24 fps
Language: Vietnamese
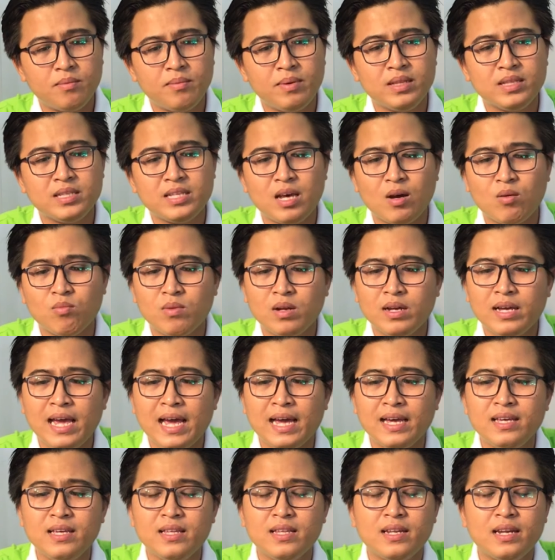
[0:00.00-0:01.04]
bên trong nó
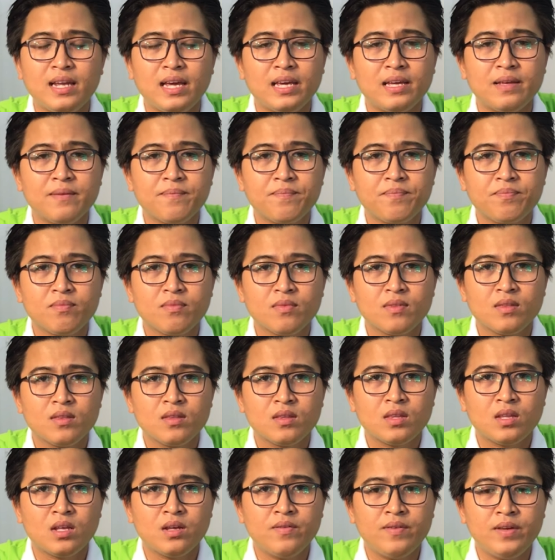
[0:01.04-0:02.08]
ngắn như thế này
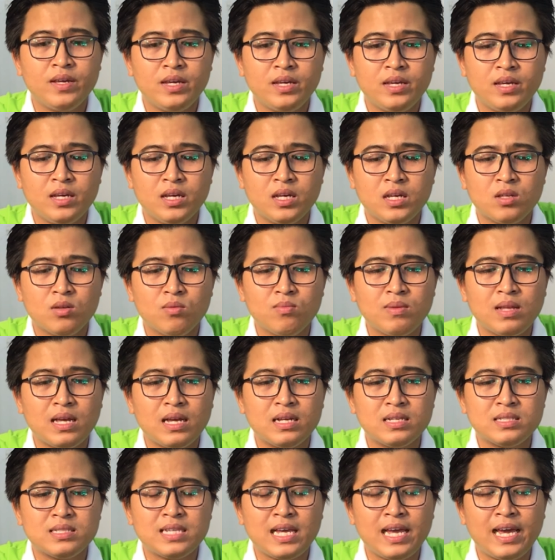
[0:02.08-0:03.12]
tại vì à, chúng
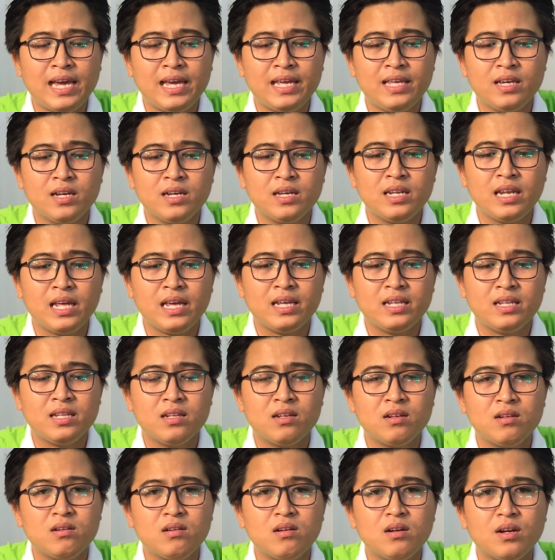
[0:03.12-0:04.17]
ta xe những cái này
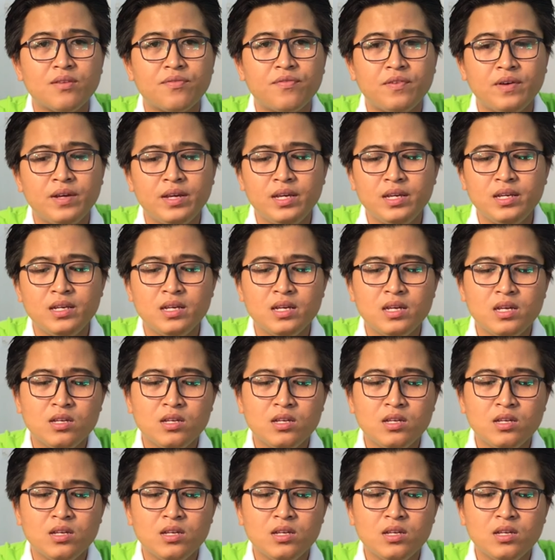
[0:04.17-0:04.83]
nó rất là phí